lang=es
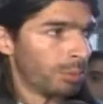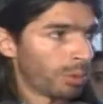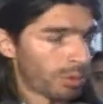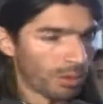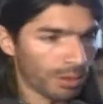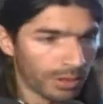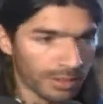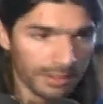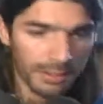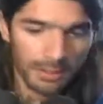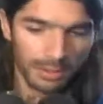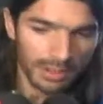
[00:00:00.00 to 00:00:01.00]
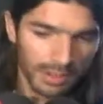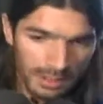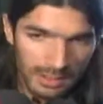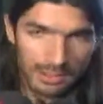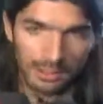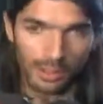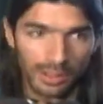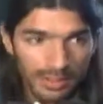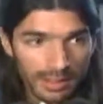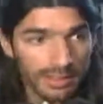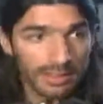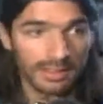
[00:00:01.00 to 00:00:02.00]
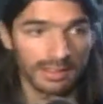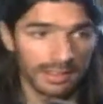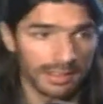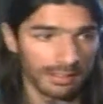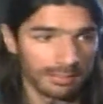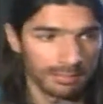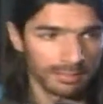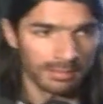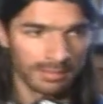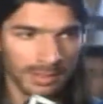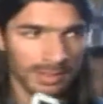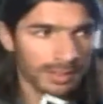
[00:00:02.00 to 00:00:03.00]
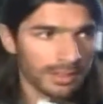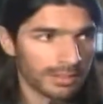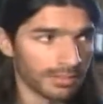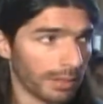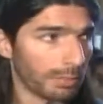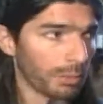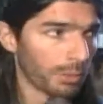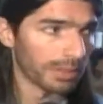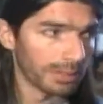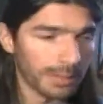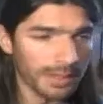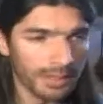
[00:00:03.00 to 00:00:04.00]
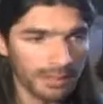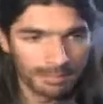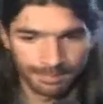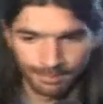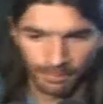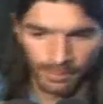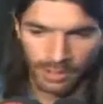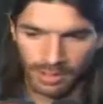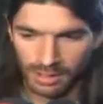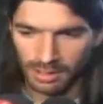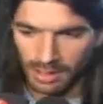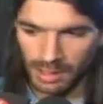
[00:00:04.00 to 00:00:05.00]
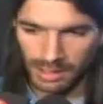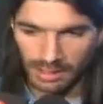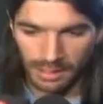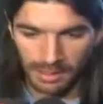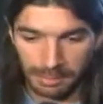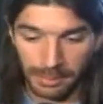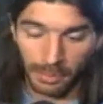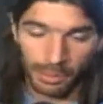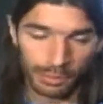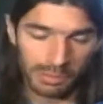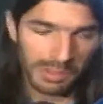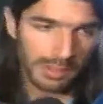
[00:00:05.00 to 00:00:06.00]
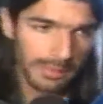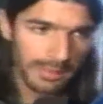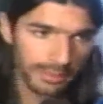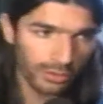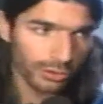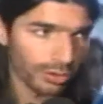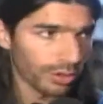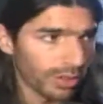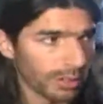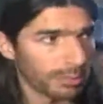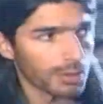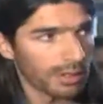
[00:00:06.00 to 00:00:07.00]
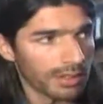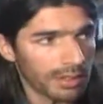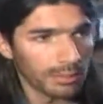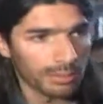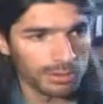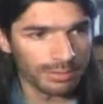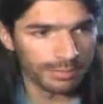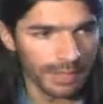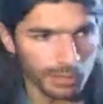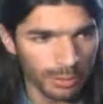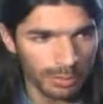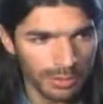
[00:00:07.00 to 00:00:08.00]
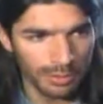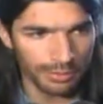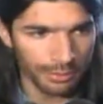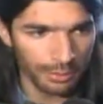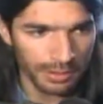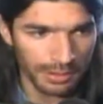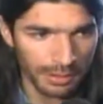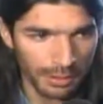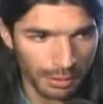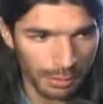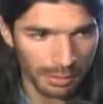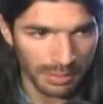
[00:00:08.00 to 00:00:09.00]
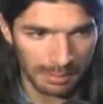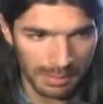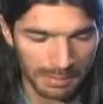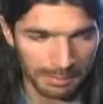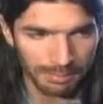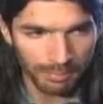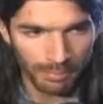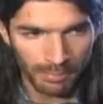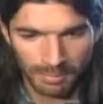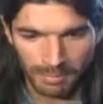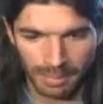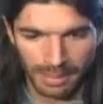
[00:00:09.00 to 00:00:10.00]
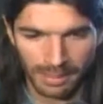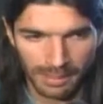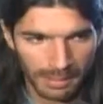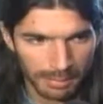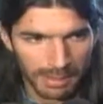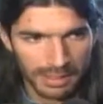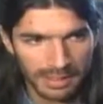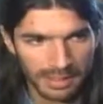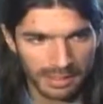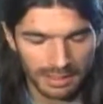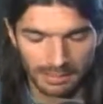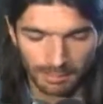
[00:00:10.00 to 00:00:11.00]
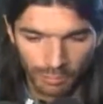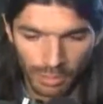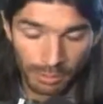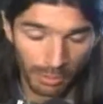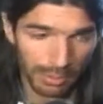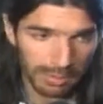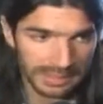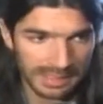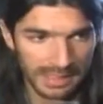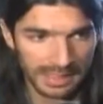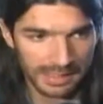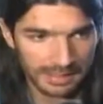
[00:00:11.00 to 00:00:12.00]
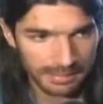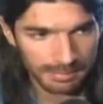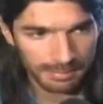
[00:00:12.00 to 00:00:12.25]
un buen juego colectivo y individualidad de, muy buen nivel. Eh, pero bueno, humildemente nosotros creemos que tenemos argumentos futbolísticos como también para darle pelea y, poder pensar en ganar.